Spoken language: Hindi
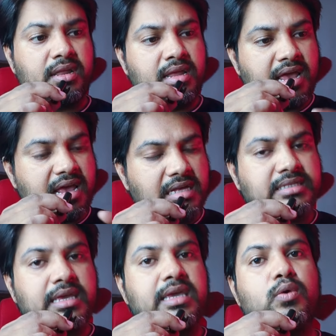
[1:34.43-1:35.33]
ऐसे
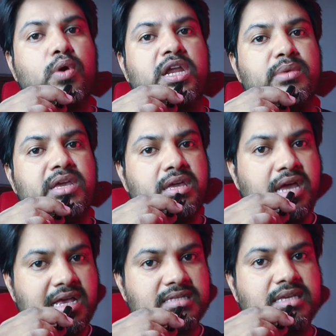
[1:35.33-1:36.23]
ही क्वाइन में
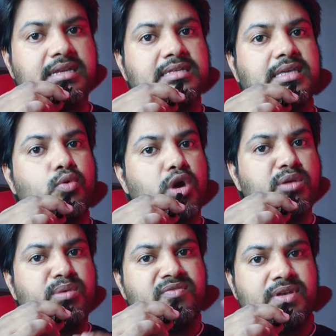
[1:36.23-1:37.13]
ऐसे ही रिस्की क्वाइन में
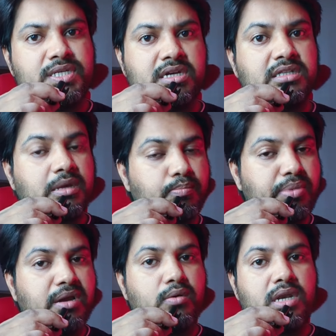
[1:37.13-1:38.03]
इन्वेस्ट करते हैं
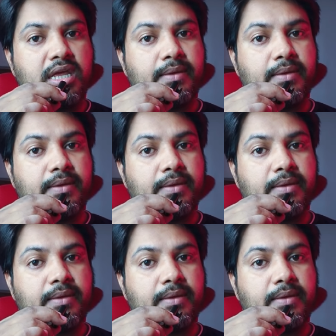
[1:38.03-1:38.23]
बिल्कुल नहीं